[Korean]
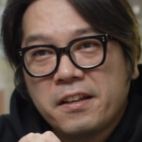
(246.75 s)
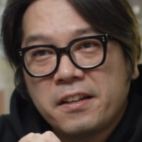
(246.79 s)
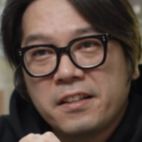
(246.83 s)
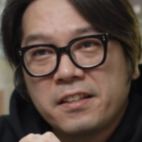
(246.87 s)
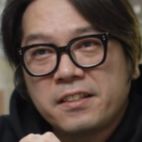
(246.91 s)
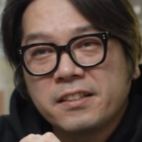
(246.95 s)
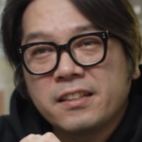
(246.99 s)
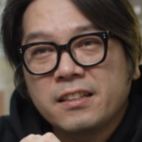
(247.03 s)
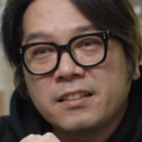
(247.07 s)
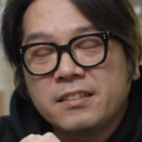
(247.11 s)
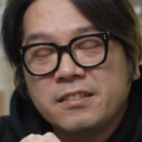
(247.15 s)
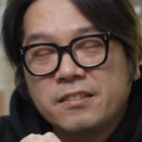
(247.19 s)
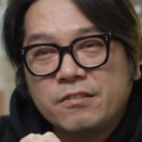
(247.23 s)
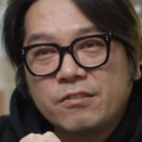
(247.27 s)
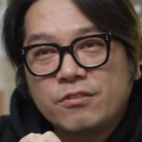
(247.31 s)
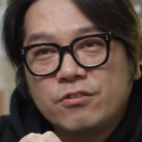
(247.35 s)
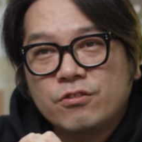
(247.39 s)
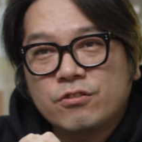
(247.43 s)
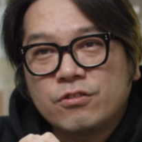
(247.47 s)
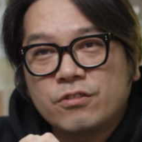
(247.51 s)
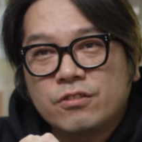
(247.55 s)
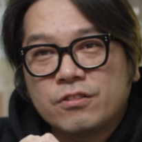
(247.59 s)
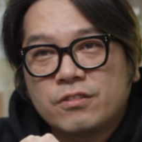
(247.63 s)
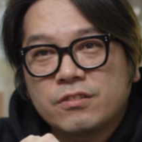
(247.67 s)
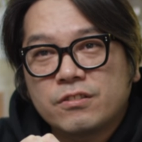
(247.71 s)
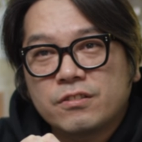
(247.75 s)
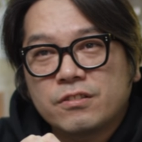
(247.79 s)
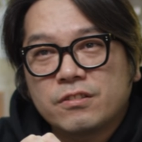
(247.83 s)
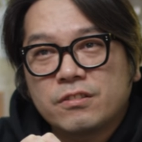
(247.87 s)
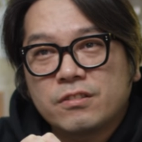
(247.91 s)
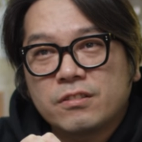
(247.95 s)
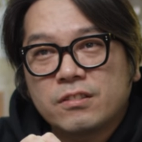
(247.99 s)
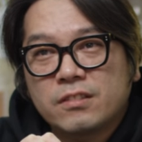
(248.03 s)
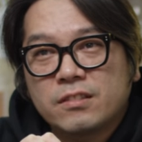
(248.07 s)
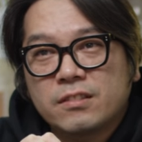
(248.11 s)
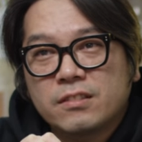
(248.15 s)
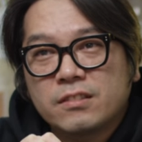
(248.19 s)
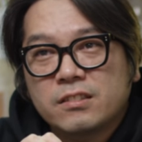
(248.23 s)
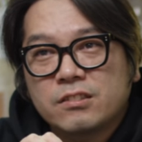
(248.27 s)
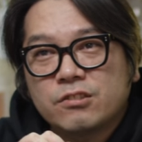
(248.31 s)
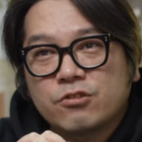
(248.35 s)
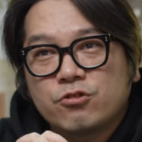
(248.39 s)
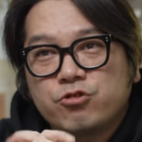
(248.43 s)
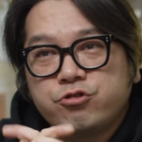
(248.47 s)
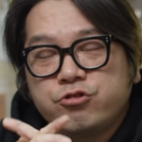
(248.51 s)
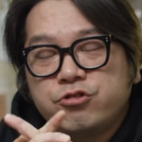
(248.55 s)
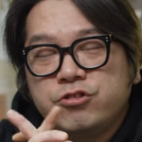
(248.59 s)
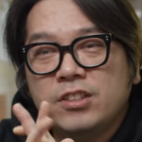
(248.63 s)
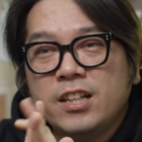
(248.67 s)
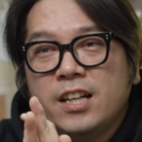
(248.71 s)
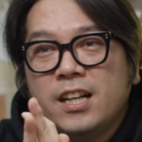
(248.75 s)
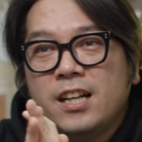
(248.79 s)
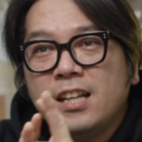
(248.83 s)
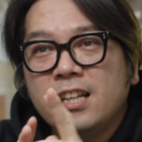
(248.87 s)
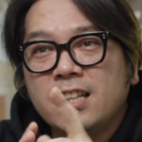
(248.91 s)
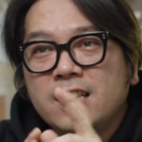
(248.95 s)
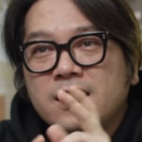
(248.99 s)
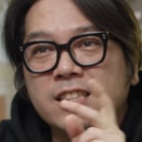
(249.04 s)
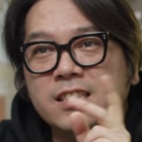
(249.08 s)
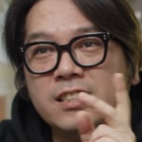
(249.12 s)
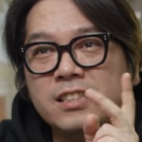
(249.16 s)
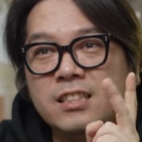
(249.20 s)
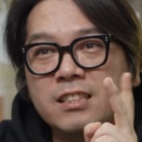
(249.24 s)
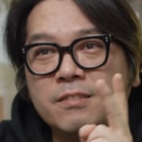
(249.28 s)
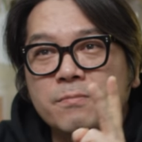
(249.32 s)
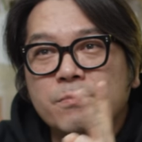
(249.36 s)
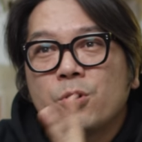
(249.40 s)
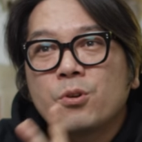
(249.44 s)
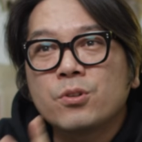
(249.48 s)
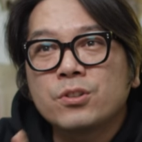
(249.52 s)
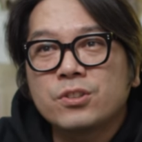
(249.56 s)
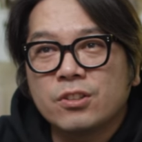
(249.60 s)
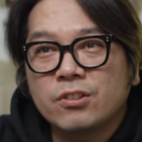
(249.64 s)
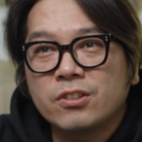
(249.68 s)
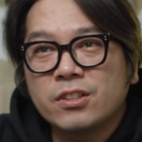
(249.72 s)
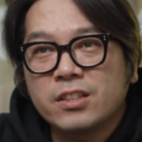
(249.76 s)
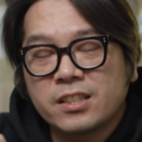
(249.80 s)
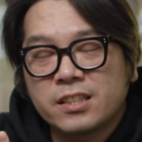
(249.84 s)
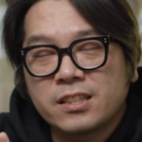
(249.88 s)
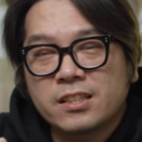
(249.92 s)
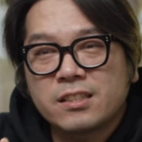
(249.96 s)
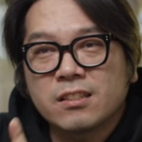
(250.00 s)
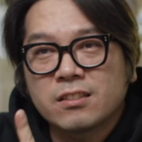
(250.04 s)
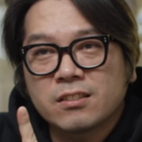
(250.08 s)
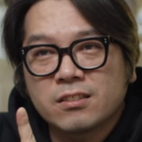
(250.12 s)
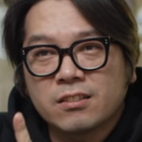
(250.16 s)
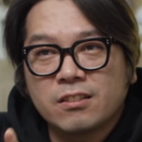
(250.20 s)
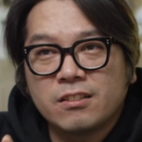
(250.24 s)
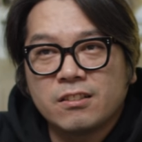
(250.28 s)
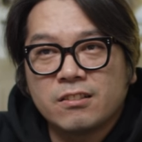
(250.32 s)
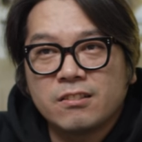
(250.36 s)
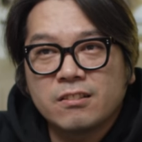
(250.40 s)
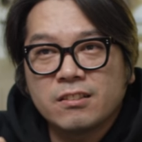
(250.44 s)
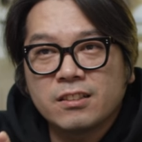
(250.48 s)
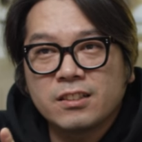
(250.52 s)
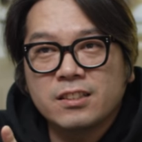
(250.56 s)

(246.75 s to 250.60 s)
일단은 두 가지 목적이 있었어요.